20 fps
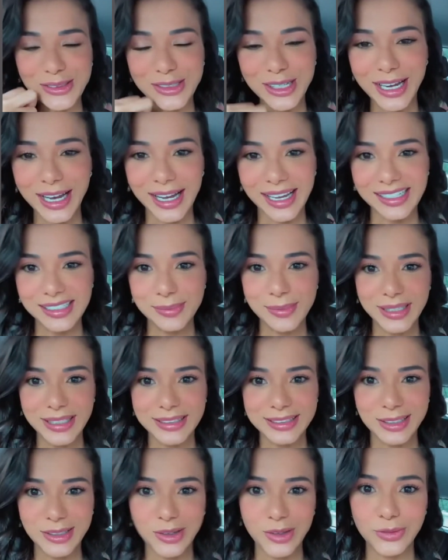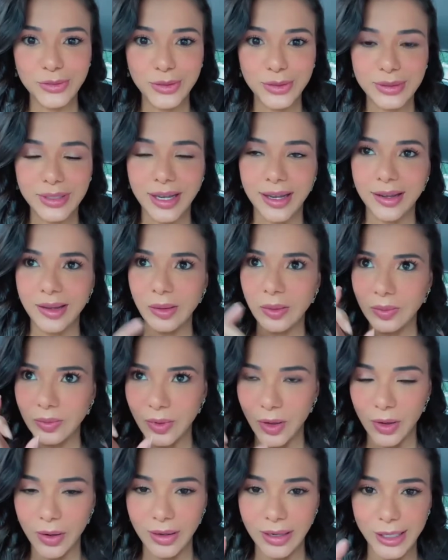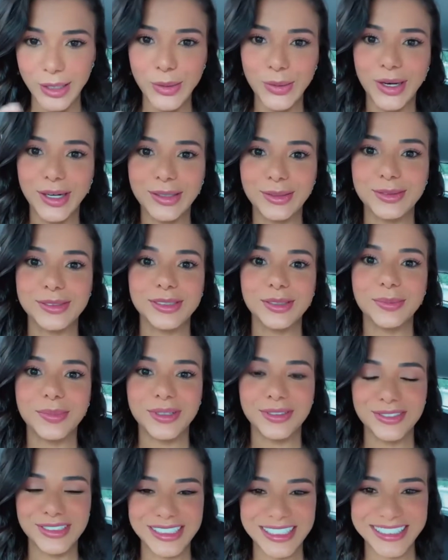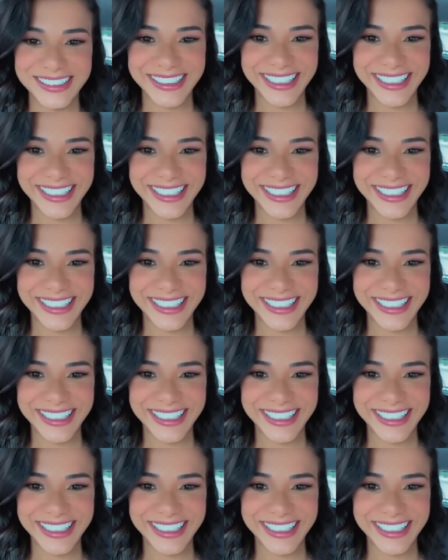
de casa, mas assim que eu voltar eu leio o cartãozinho pra vocês e